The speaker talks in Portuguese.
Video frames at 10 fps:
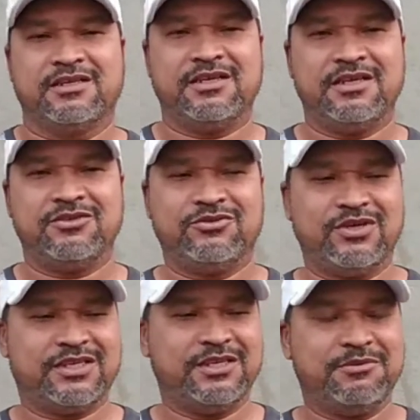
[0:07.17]
Querido, estou
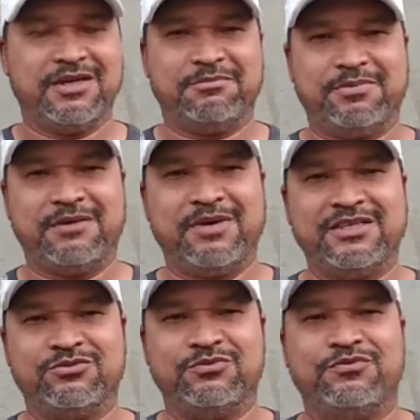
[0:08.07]
aqui para
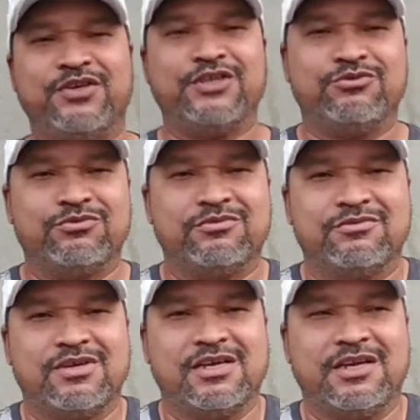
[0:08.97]
mais um vídeo no
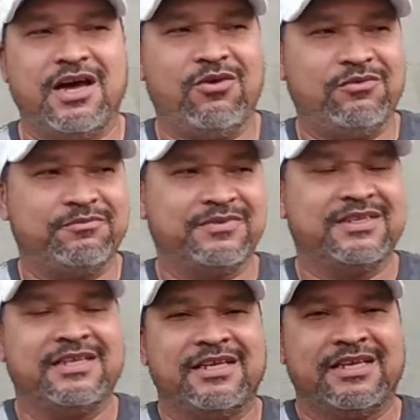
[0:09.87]
canal
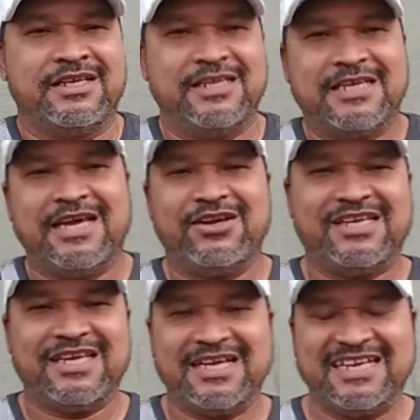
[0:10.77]
e quero
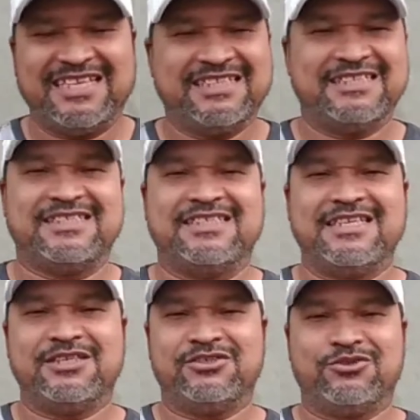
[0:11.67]
aqui
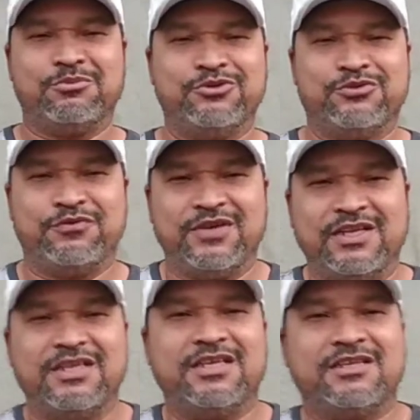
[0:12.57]
agradecer, estou muito
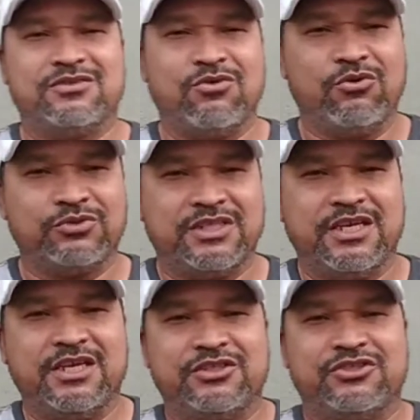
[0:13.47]
feliz,
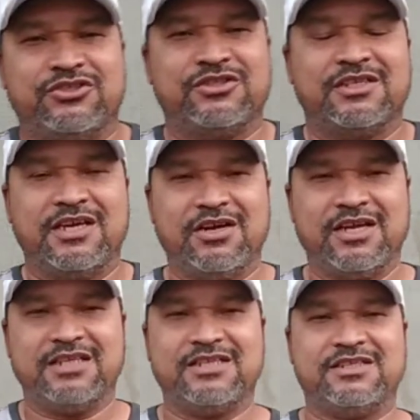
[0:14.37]
contente, quero
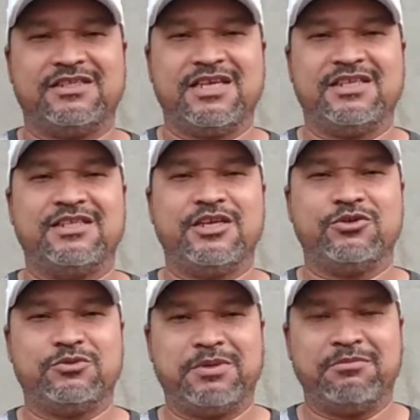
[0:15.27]
agradecer a Deus
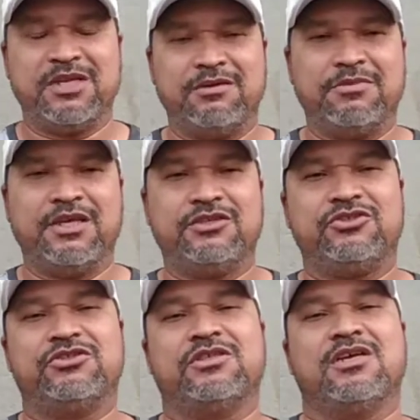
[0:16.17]

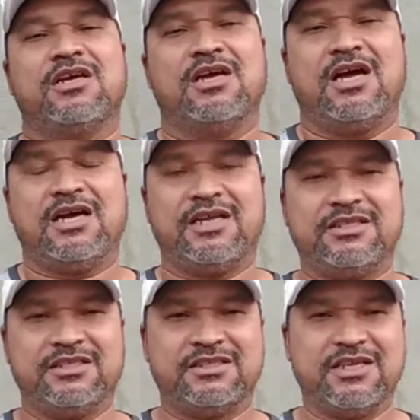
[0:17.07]
primeiramente,
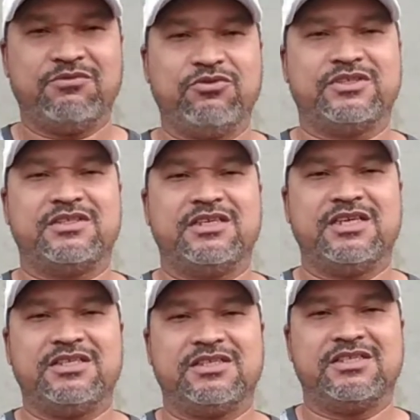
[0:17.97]
agradecer a
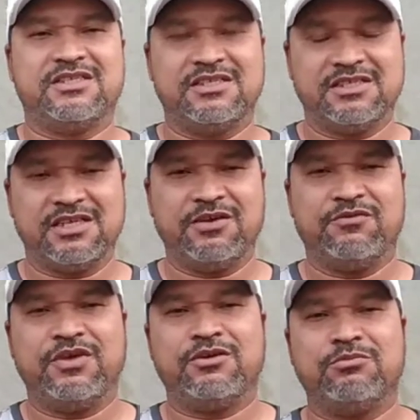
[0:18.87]
vocês que se
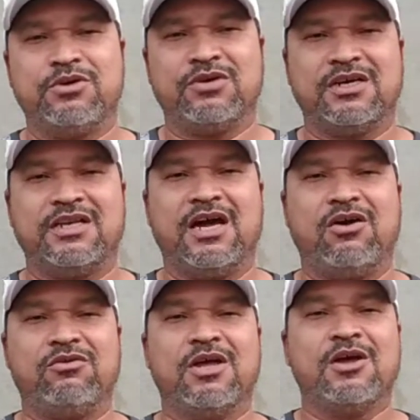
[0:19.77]
inscreveram no meu
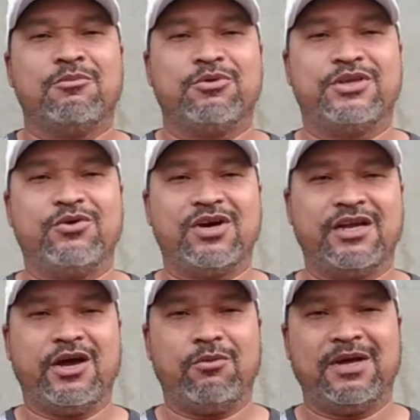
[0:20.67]
canal, porque o
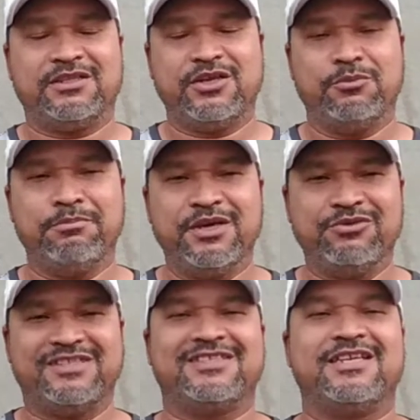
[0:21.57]
canal bateu mil
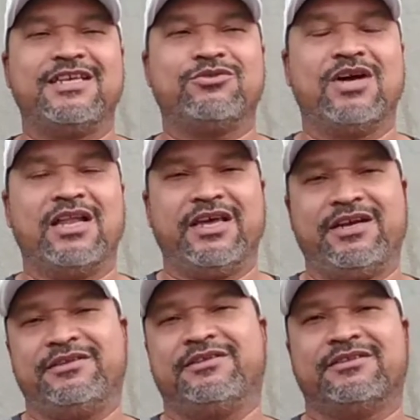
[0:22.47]
inscritos, galera.
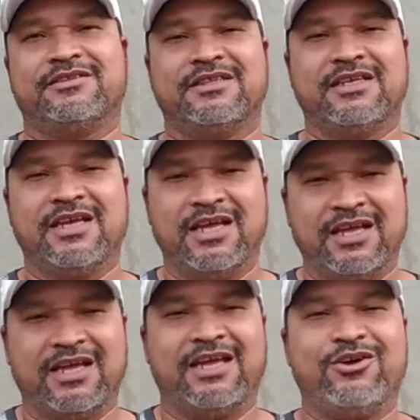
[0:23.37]

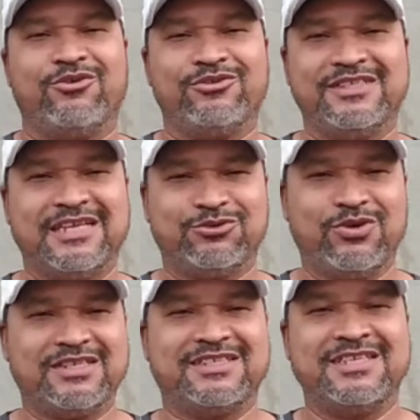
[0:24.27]
Eu ainda estou
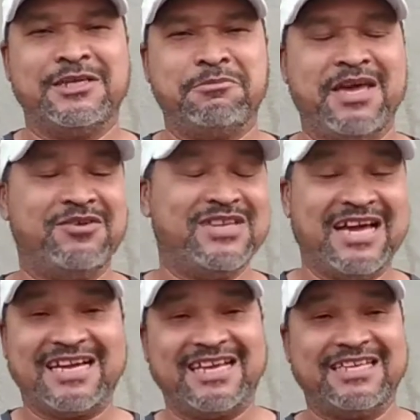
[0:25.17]
assim, meio
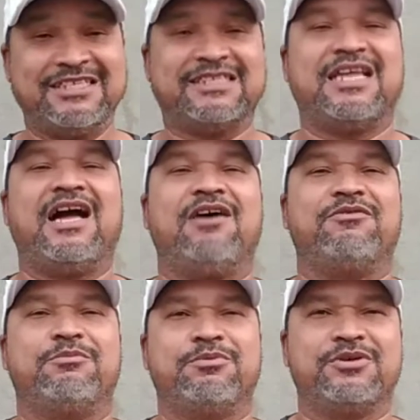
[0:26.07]
inacreditável,
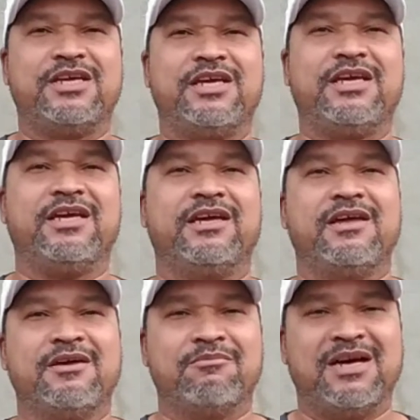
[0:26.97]
porque
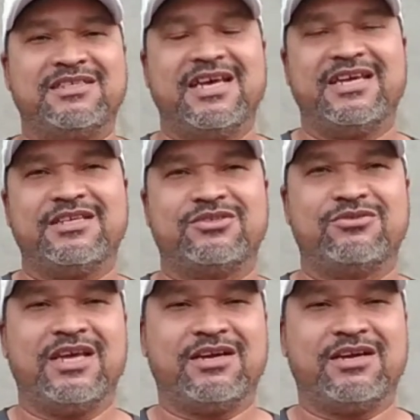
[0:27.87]
mas é isso, né?